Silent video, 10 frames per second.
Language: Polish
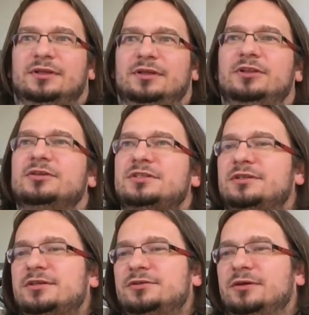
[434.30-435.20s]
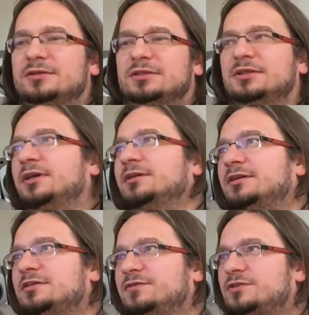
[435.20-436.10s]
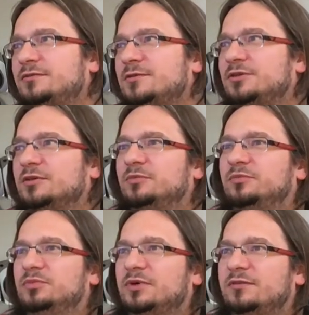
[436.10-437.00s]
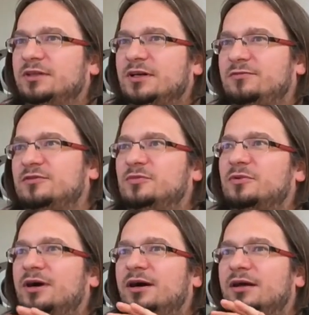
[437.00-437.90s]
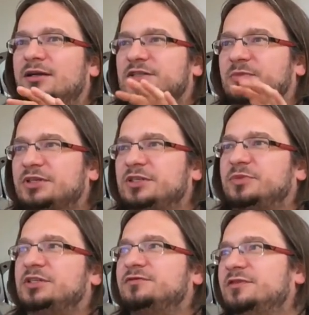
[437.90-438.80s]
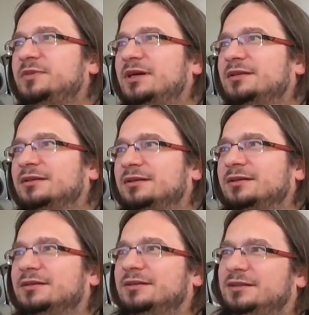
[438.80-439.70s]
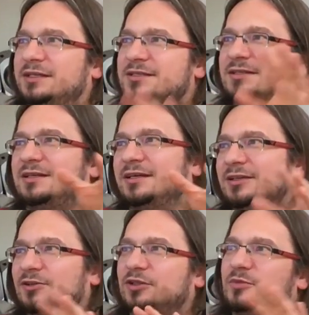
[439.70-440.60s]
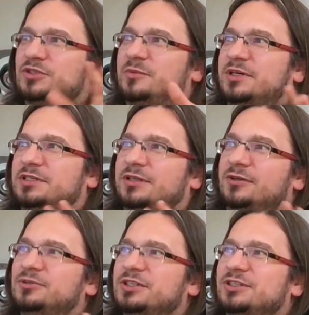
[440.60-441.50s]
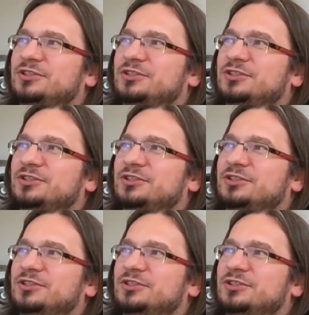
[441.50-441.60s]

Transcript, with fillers: I to jest interesujące. Tak jak teraz w Dijon na przykład była taka formuła, że pierwsze pięć wymian jest takie trochę może bardziej na luzie.